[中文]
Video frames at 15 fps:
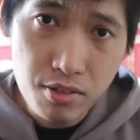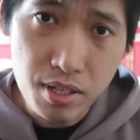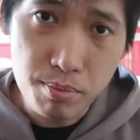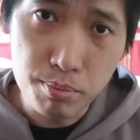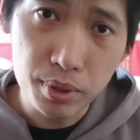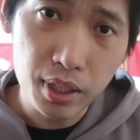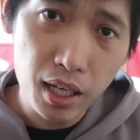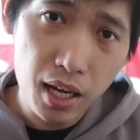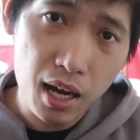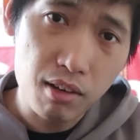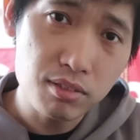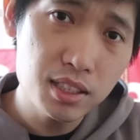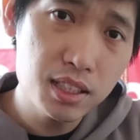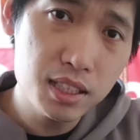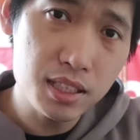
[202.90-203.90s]
有点不太
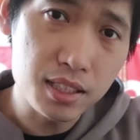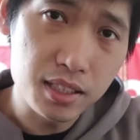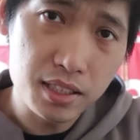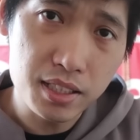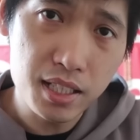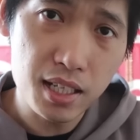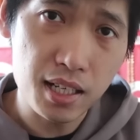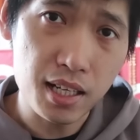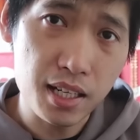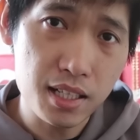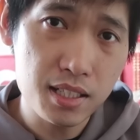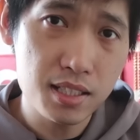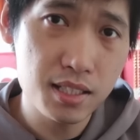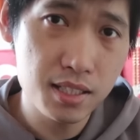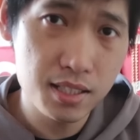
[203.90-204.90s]
好扯下来啊。
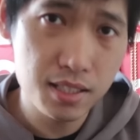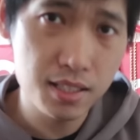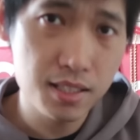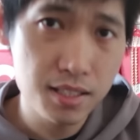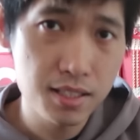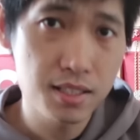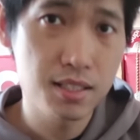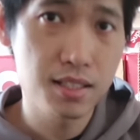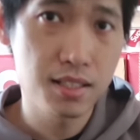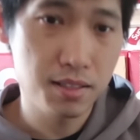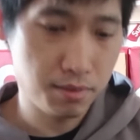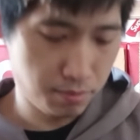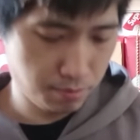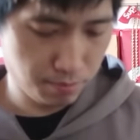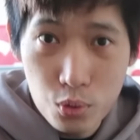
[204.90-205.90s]

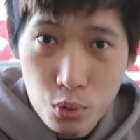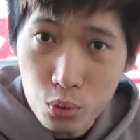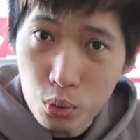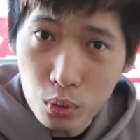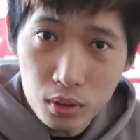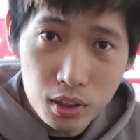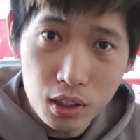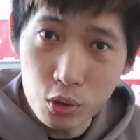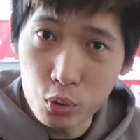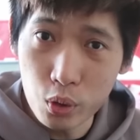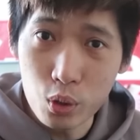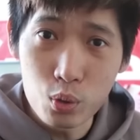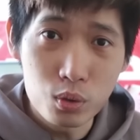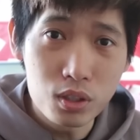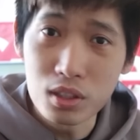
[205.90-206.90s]
据说这个
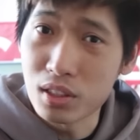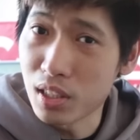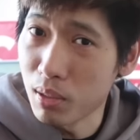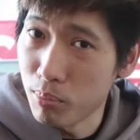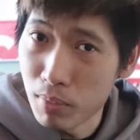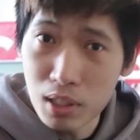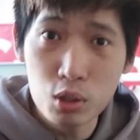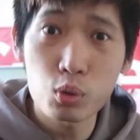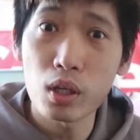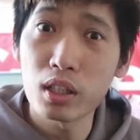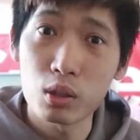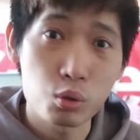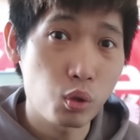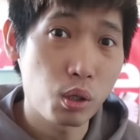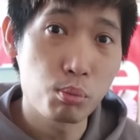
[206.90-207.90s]
水壶是怎么摔
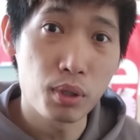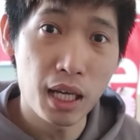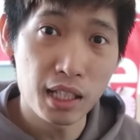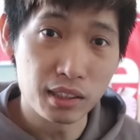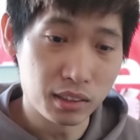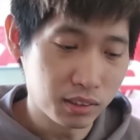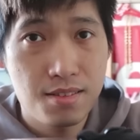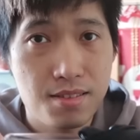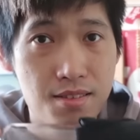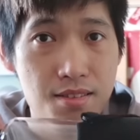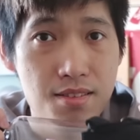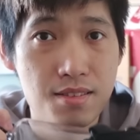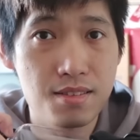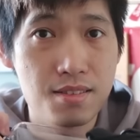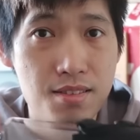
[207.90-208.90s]
都摔不烂，
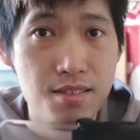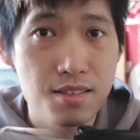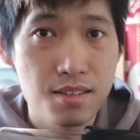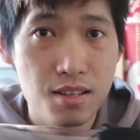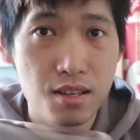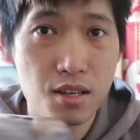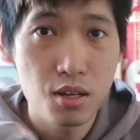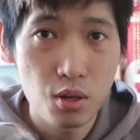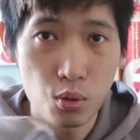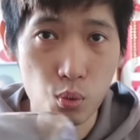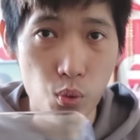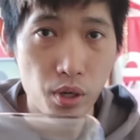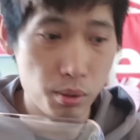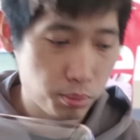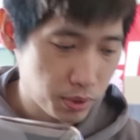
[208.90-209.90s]

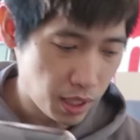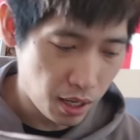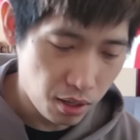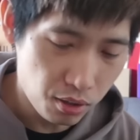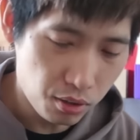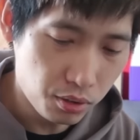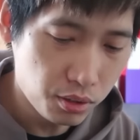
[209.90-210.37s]
我也不知道。